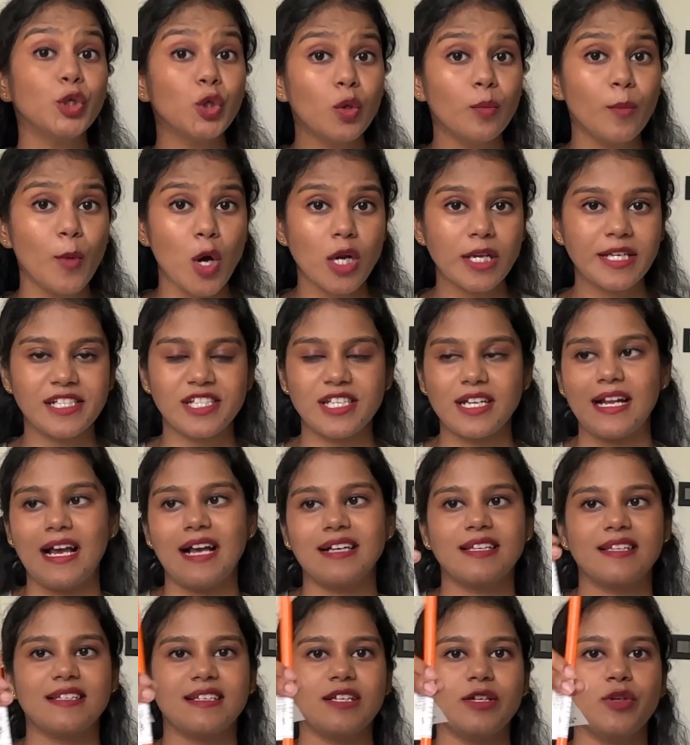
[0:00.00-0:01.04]
டூ மோர் கிச்சன்
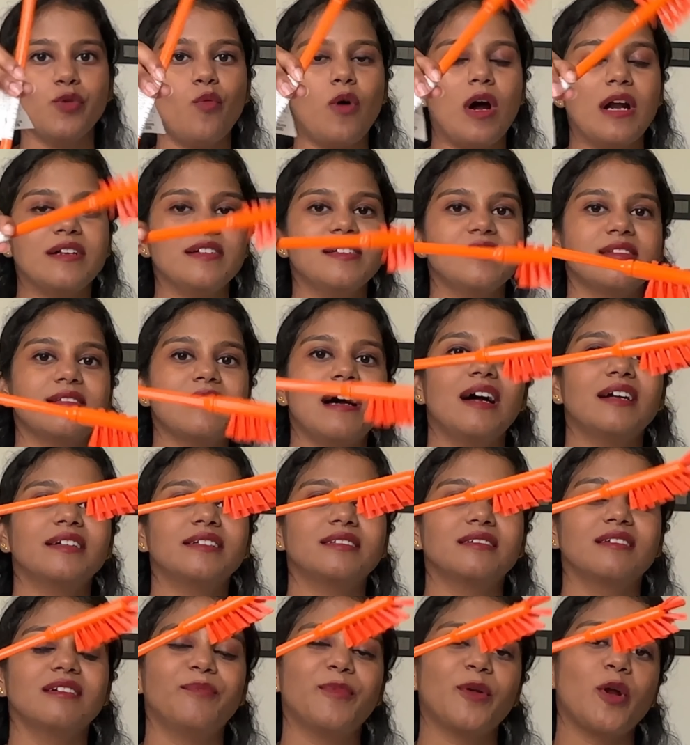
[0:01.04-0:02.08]
ஆக்சசரி ஒன் இஸ் தட்
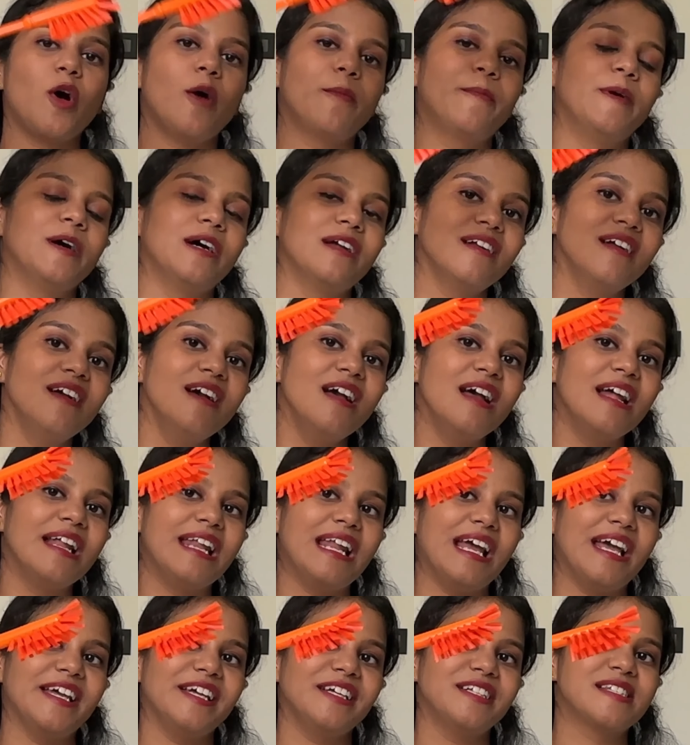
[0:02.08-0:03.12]
த ப்ராப்பர்
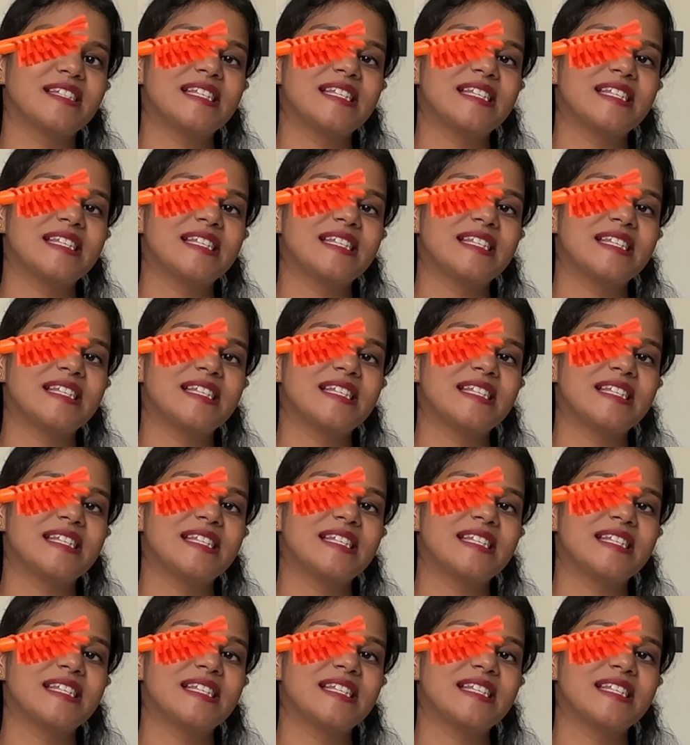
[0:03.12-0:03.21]
லைக்